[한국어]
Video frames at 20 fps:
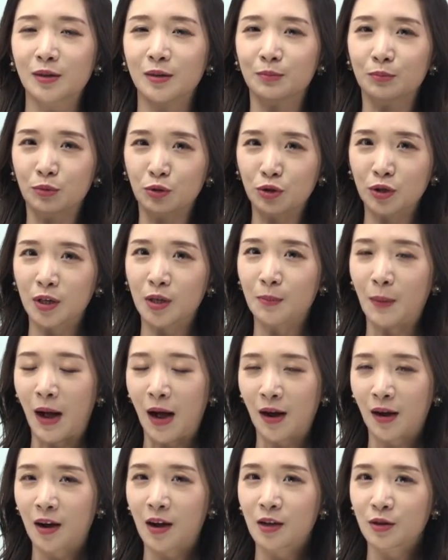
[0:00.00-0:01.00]
그 물을
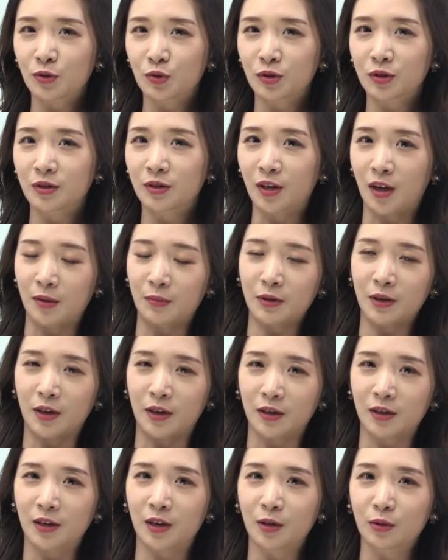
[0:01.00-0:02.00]
막아주는 댐을
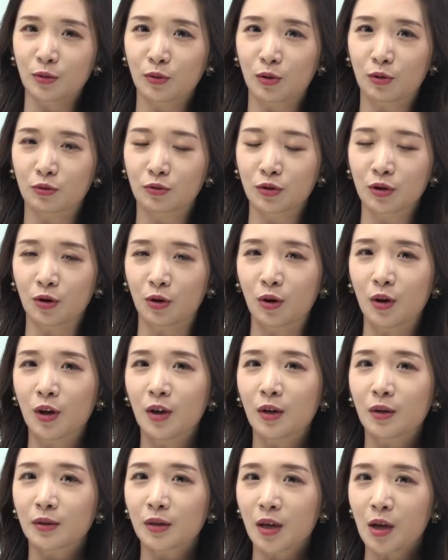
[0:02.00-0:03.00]
얘기하는 거고요.
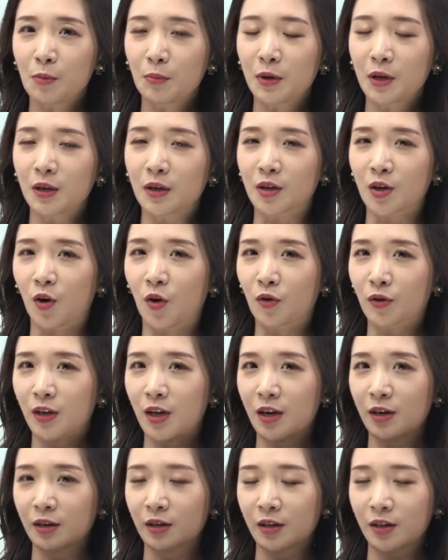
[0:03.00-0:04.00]
댐이
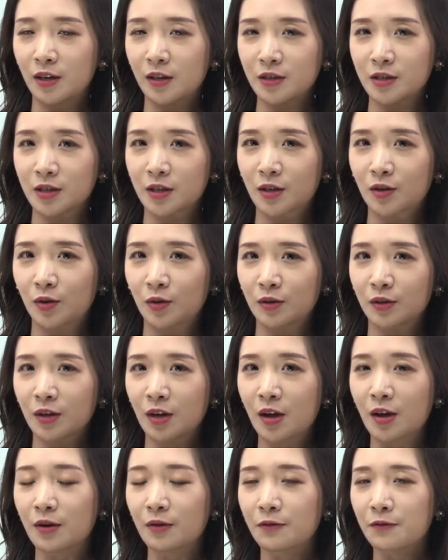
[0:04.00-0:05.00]
영향을 끼칠
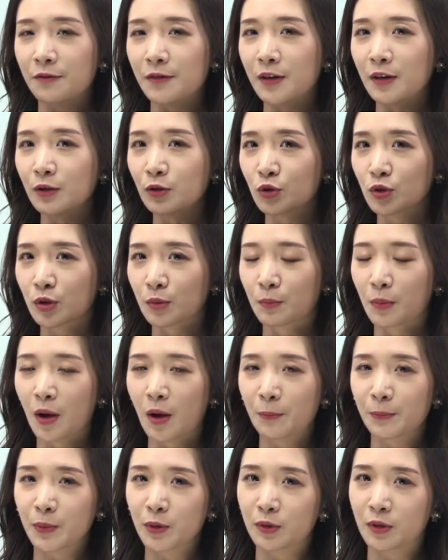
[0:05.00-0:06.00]
건데 fish
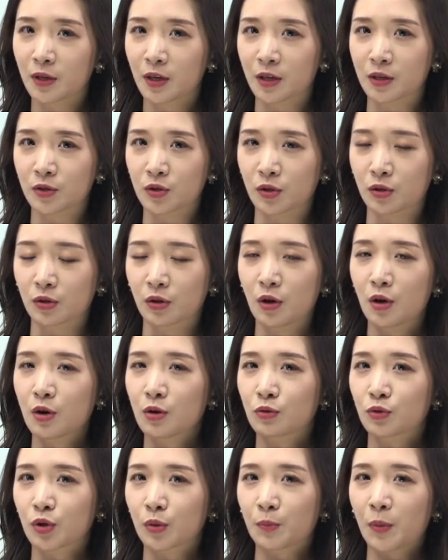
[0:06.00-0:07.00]
population,
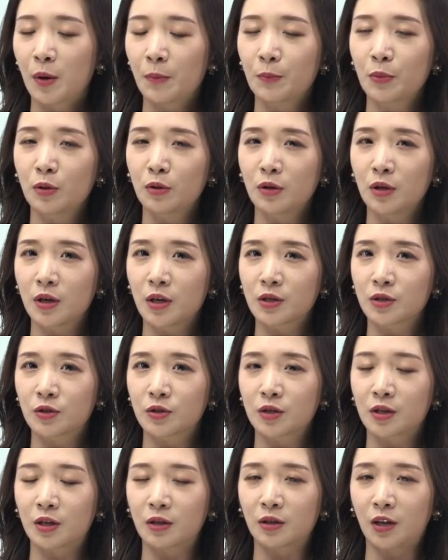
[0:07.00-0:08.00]
우리
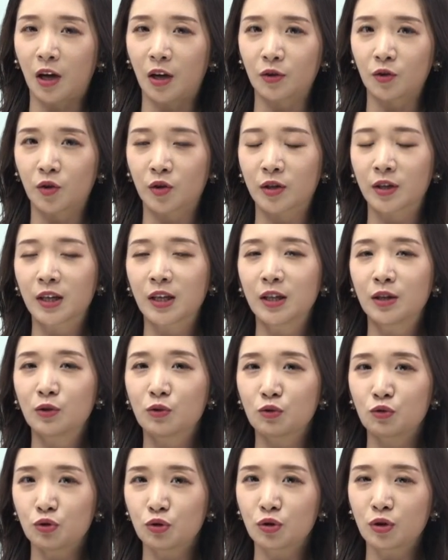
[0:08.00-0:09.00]
population이란 단어를
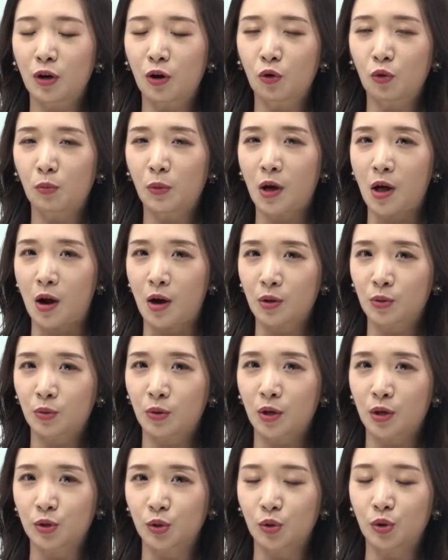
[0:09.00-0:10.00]
인구라고만 알고
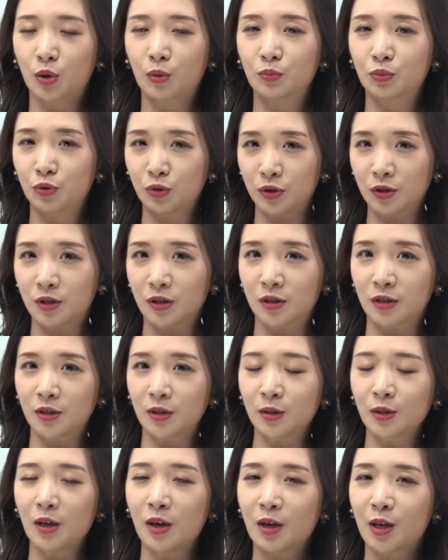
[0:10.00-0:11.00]
계셨던
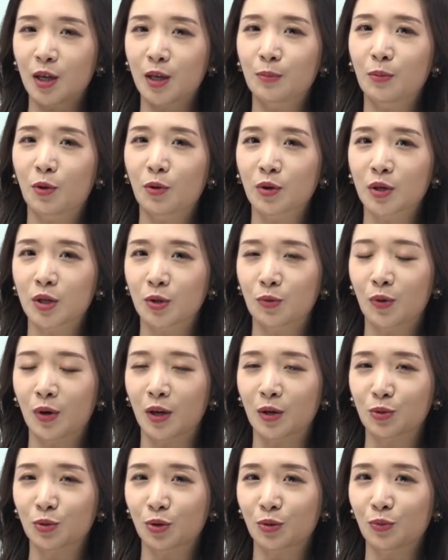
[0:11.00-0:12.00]
분들은 이번
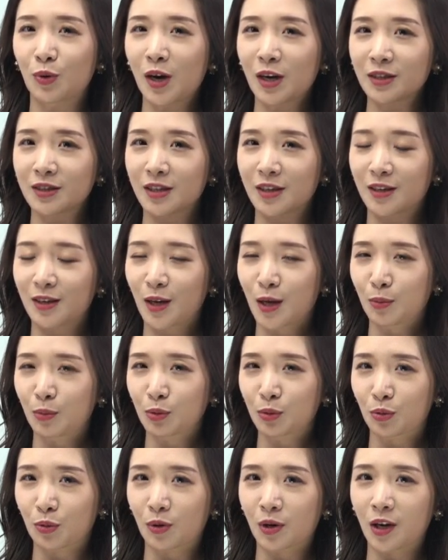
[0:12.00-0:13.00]
기회에 조금 확장을
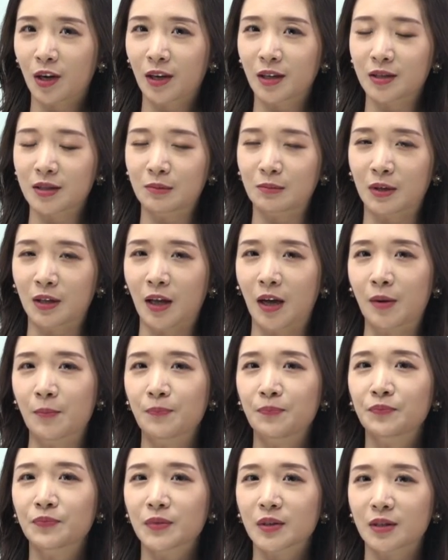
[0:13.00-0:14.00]
해보도록 하겠습니다.
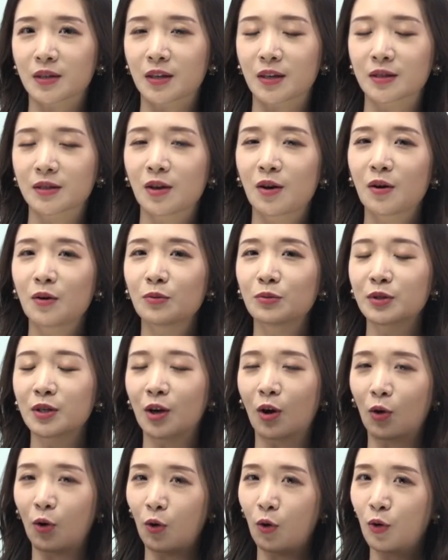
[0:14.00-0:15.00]
그래서 우리
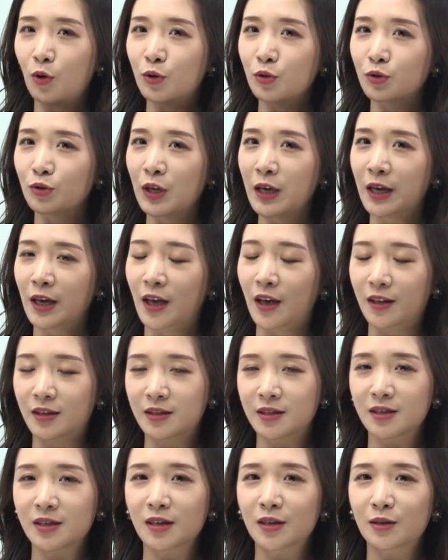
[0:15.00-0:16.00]
어류의
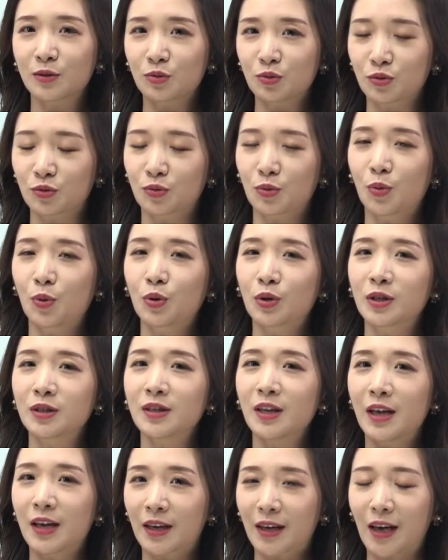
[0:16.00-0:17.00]
개체 수
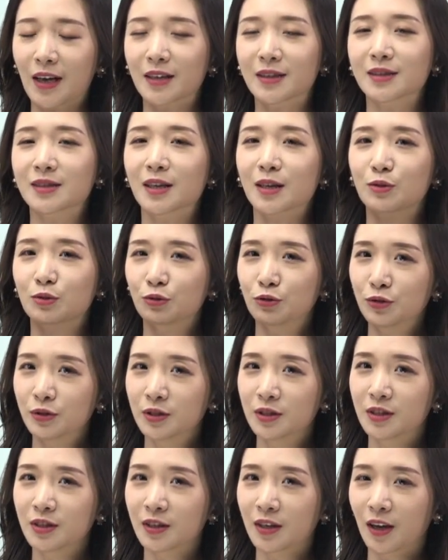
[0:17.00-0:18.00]
혹은
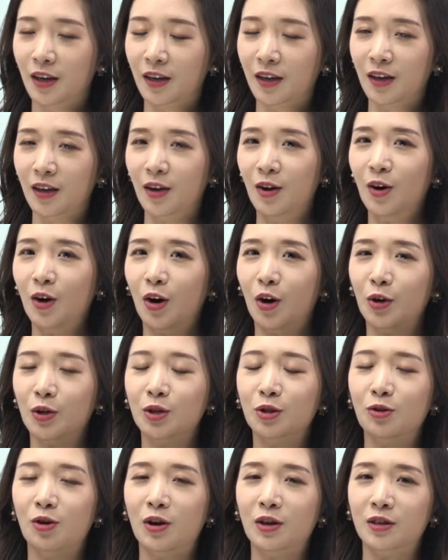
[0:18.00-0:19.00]
개체군들에게
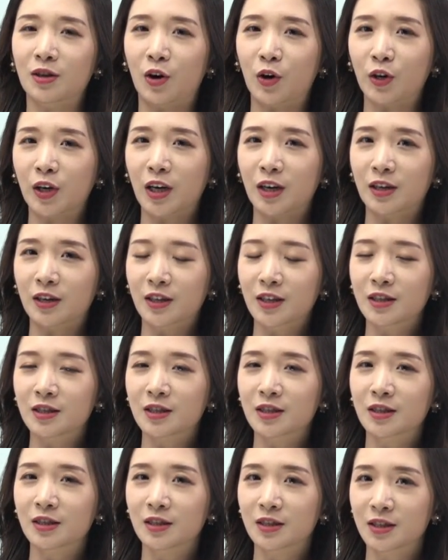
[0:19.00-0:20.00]
어떠한 영향을
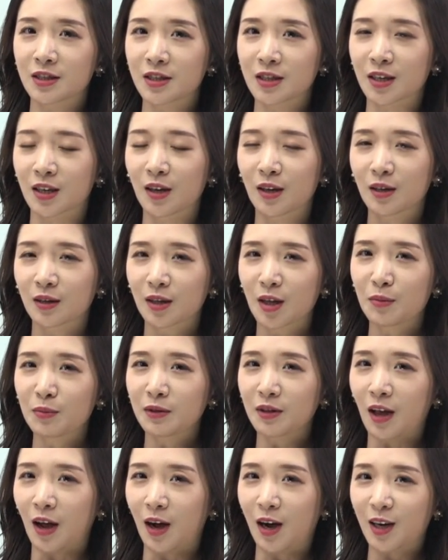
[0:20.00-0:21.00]
끼치는지,
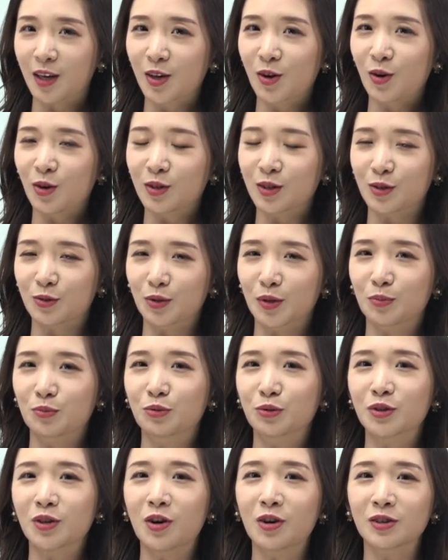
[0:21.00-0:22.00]
댐은 당연히 우리
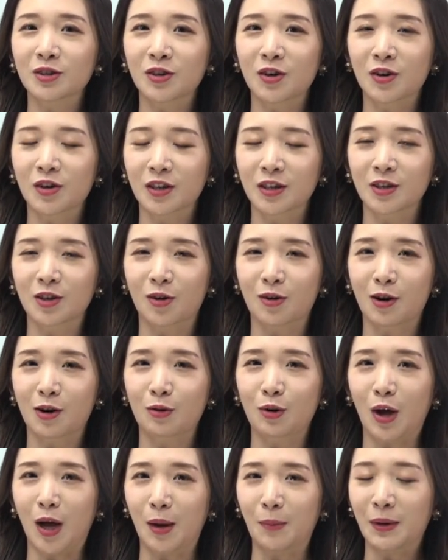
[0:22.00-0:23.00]
부정적인
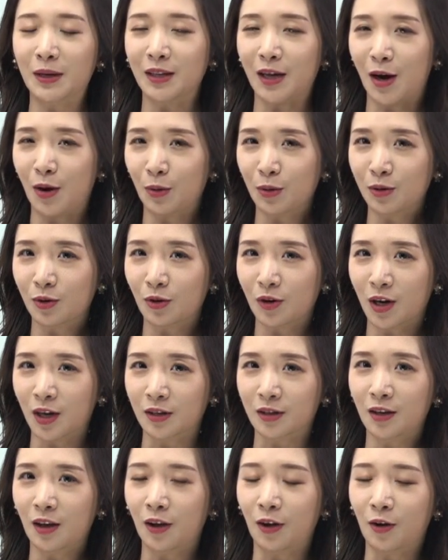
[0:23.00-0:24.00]
역할로 아마 나올 것
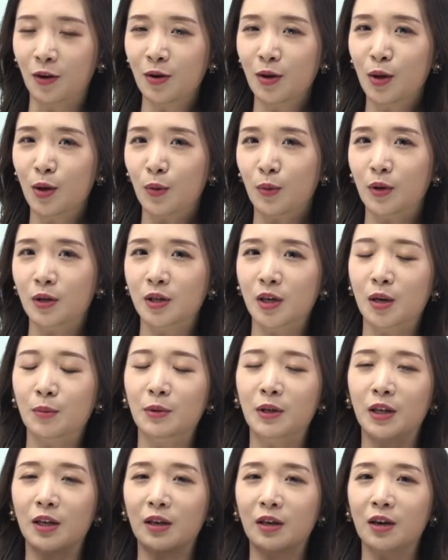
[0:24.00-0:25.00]
같아요.
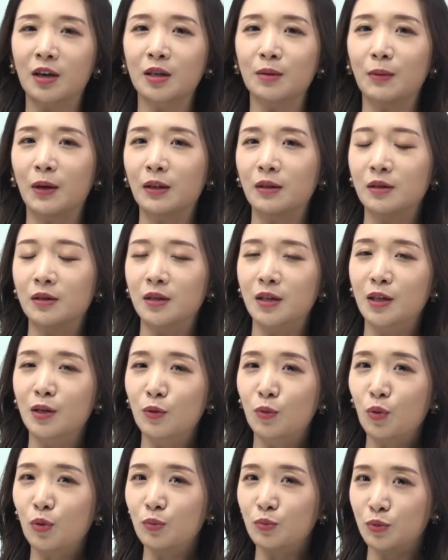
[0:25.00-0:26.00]
왜냐하면 인간이 만든
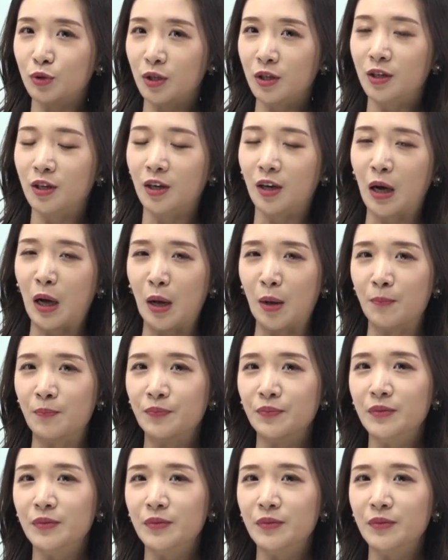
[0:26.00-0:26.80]
인공물이니까.